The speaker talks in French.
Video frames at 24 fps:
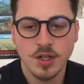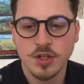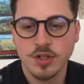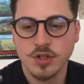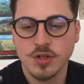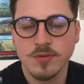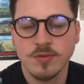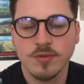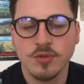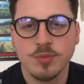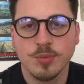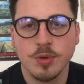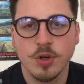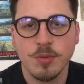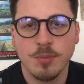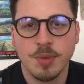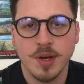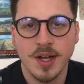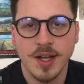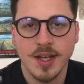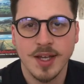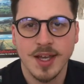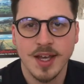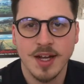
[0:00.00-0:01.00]
Je ne vous spoil
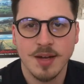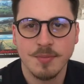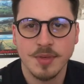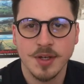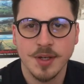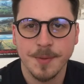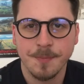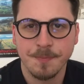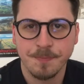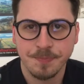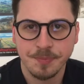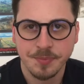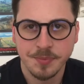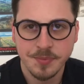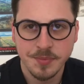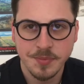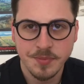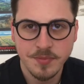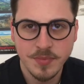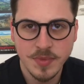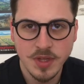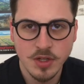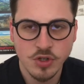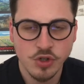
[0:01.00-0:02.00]
pas laquelle, mais
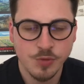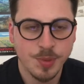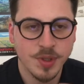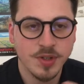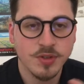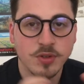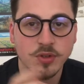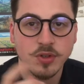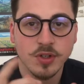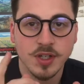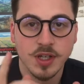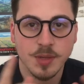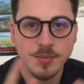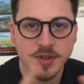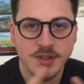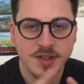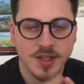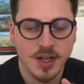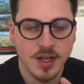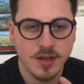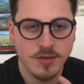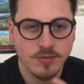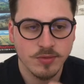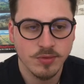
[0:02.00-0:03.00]
je pense que notre ami
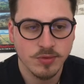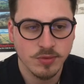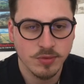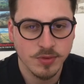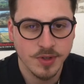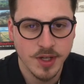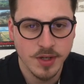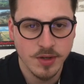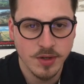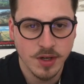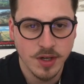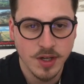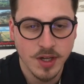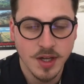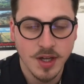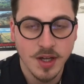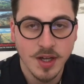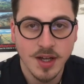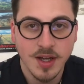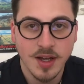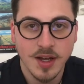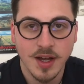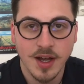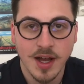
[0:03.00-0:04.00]
Sarah Voussoul d'ailleurs
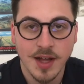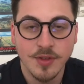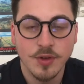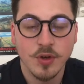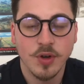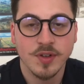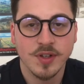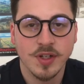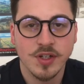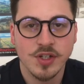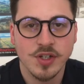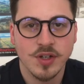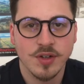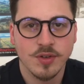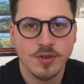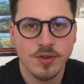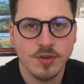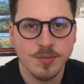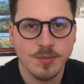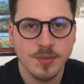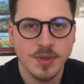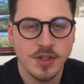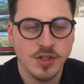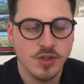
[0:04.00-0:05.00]
adore cette
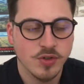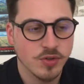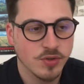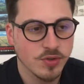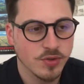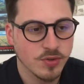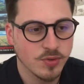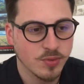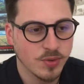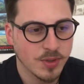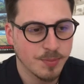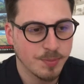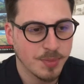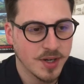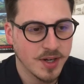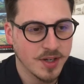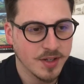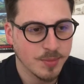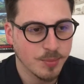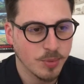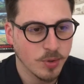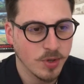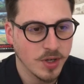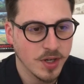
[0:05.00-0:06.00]
chanson, mais je ne souhaite pas la
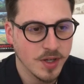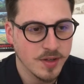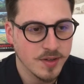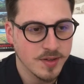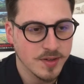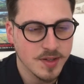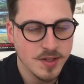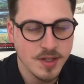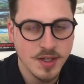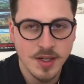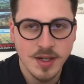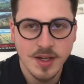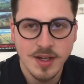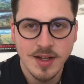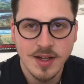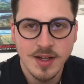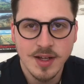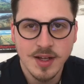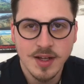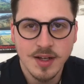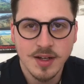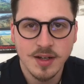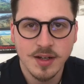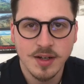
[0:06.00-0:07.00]
spoiler ici.
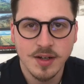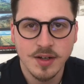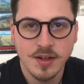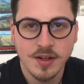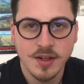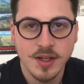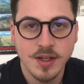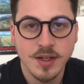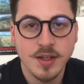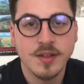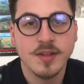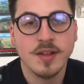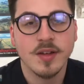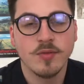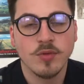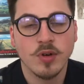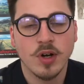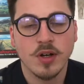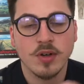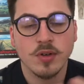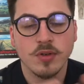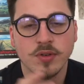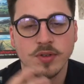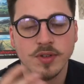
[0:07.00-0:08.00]
Euh, et
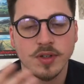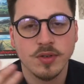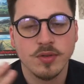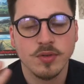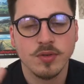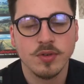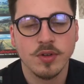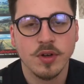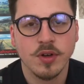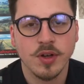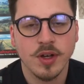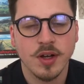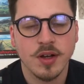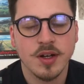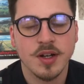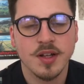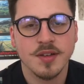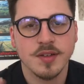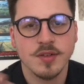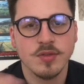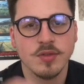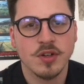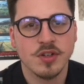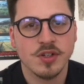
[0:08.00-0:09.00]
savoir que c'est un grand
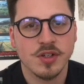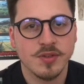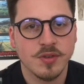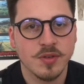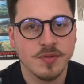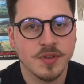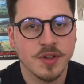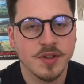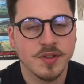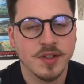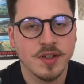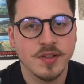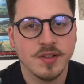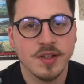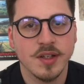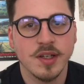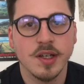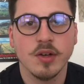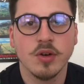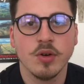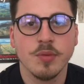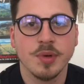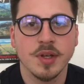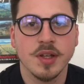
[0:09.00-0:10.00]
classique de la chanson française
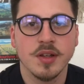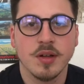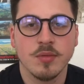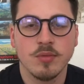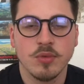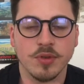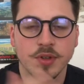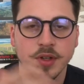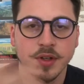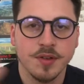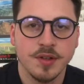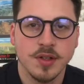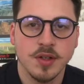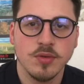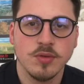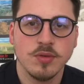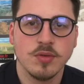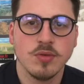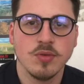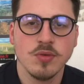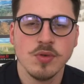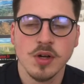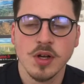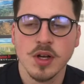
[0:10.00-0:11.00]
qui est repris dans le monde entier du
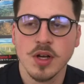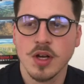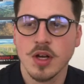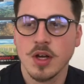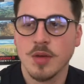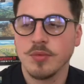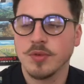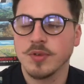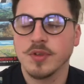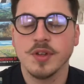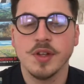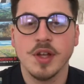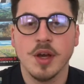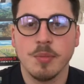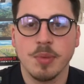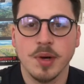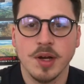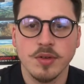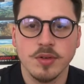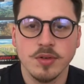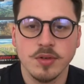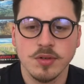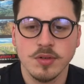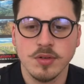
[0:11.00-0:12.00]
coup, puisqu'il n'y a
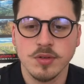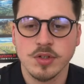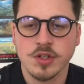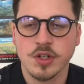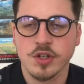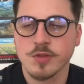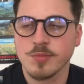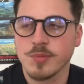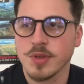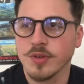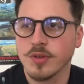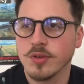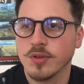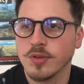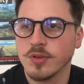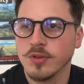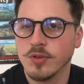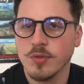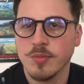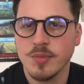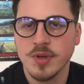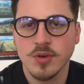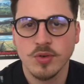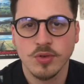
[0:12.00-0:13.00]
pas de, changement
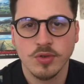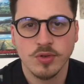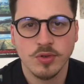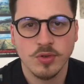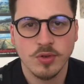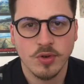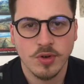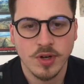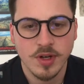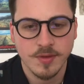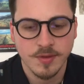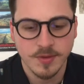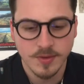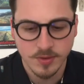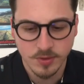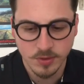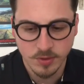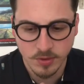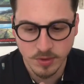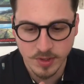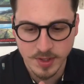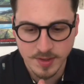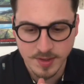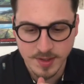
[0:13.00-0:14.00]
de, BO selon les,
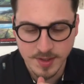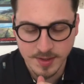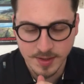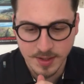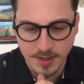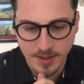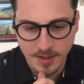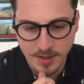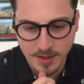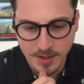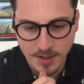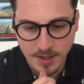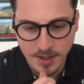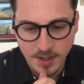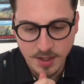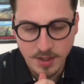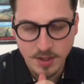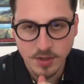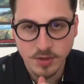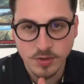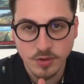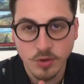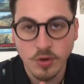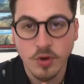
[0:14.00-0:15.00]
selon les titres,
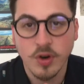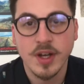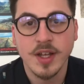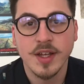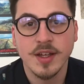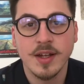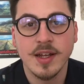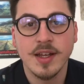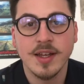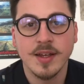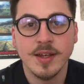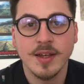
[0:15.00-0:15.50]
selon les,